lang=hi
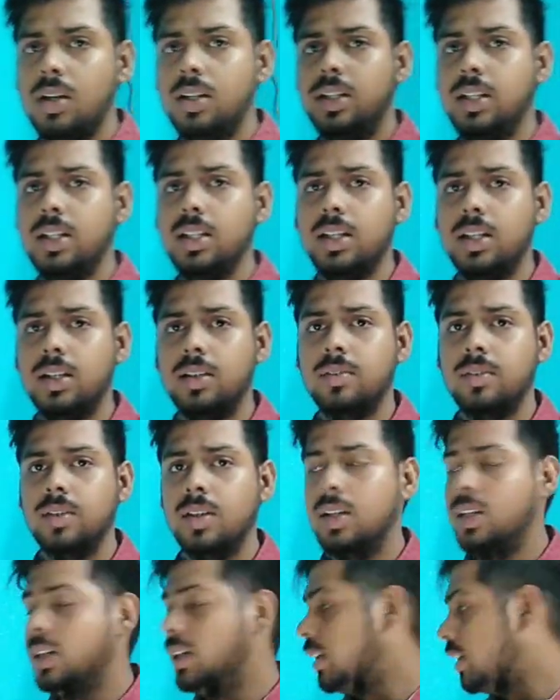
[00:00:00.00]
ठीक है
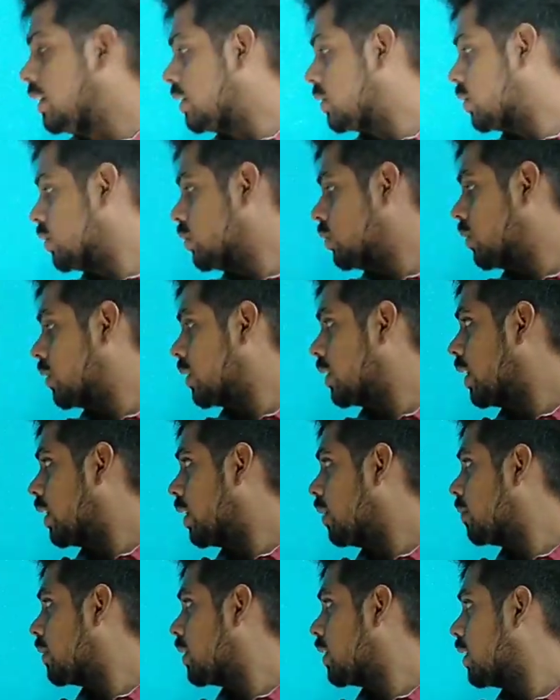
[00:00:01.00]
इसको जोड़
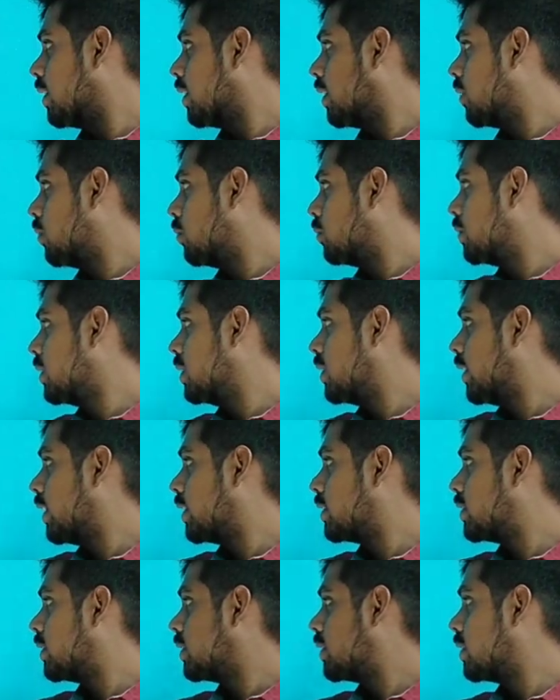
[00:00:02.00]
करके बताइएगा उम्मीद है
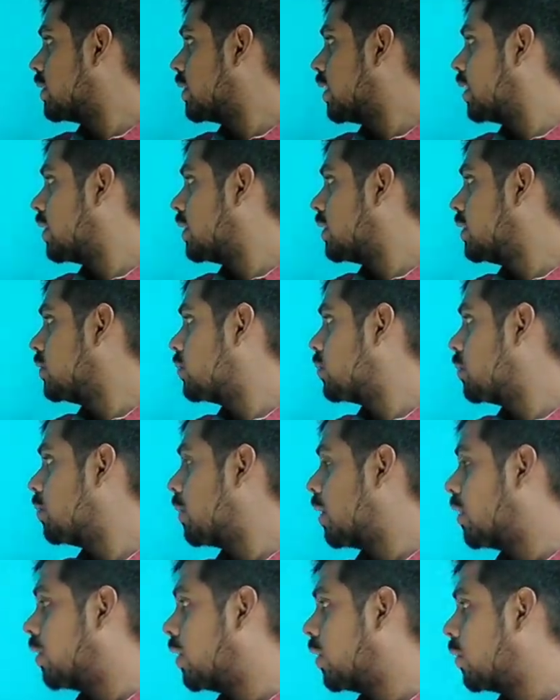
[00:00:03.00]
इकसठ हज़ार तीन सौ
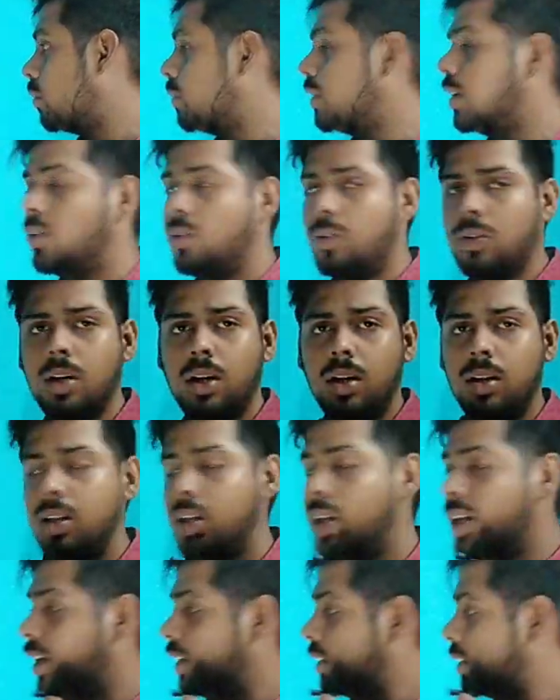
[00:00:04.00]
बावन रुपया होगा
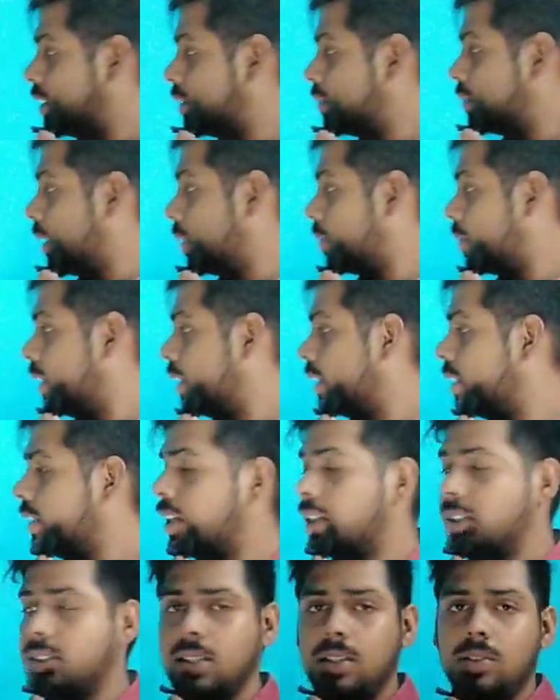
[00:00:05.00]
जिसमें आपका
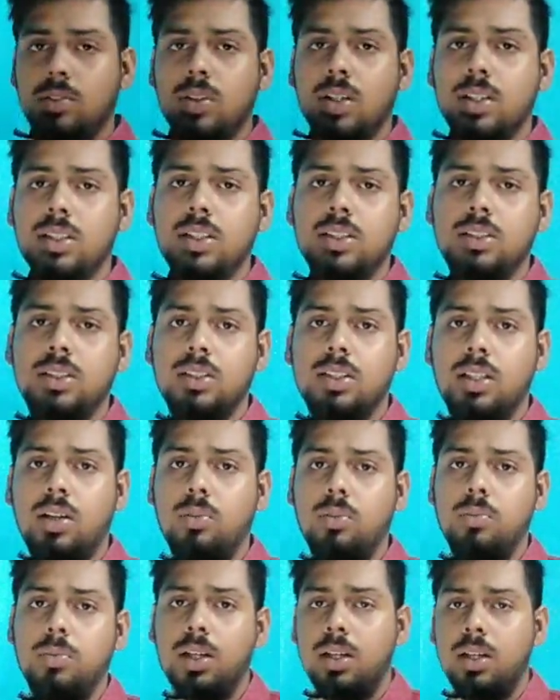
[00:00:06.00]
डिडक्शन होगा दस हज़ार
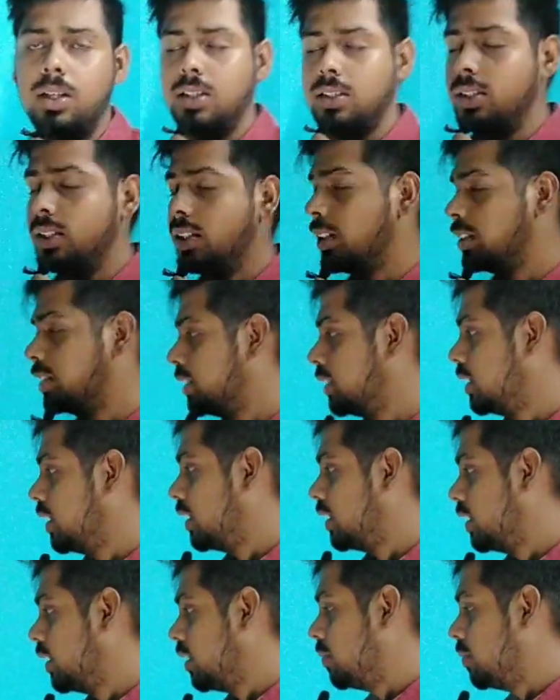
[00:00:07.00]
रुपया डिडक्शन
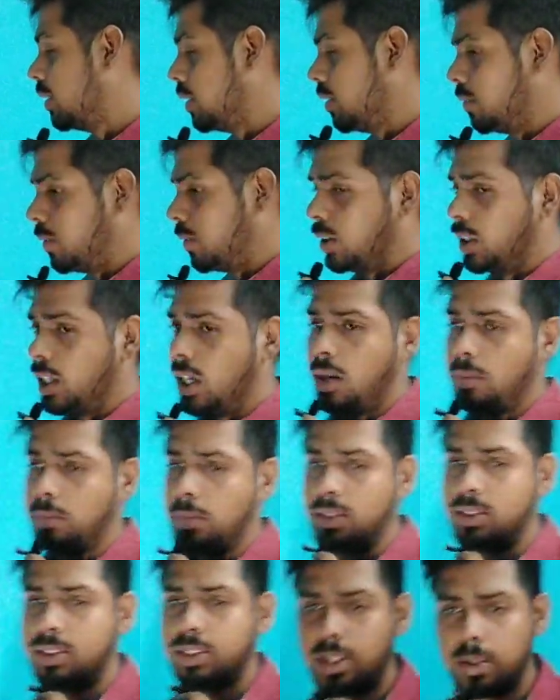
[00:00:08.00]
करने का मतलब आ गया
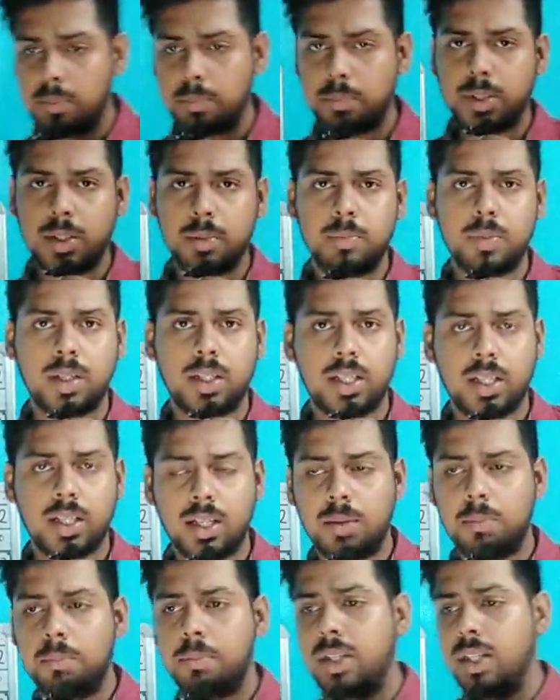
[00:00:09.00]
आपका सी एम पी एफ
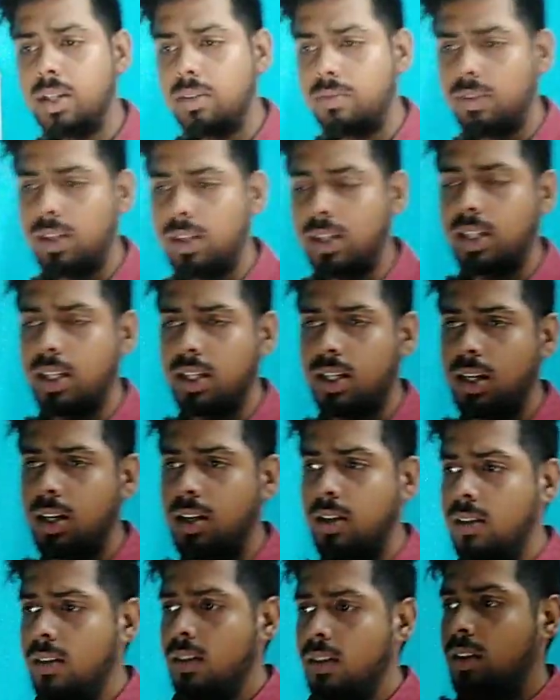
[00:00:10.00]
कटेगा पी एफ
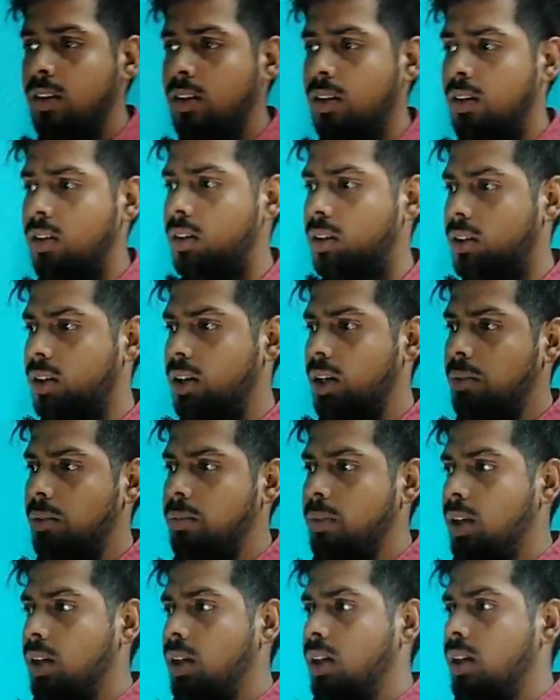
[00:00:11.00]
कटेगा और
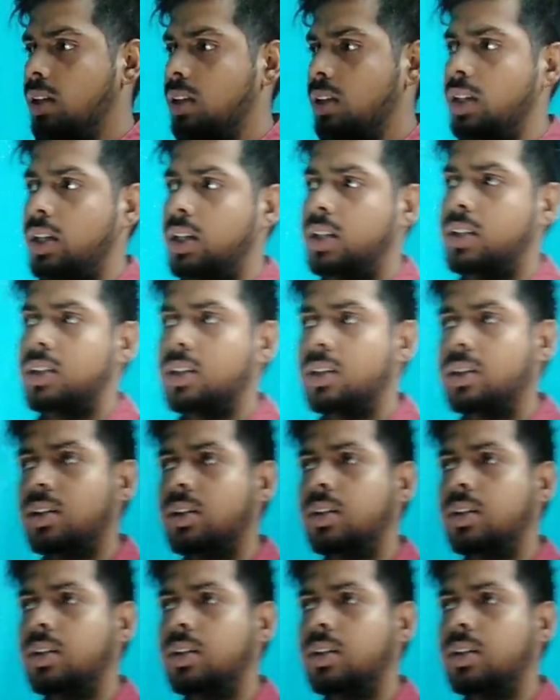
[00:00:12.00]
आपका एक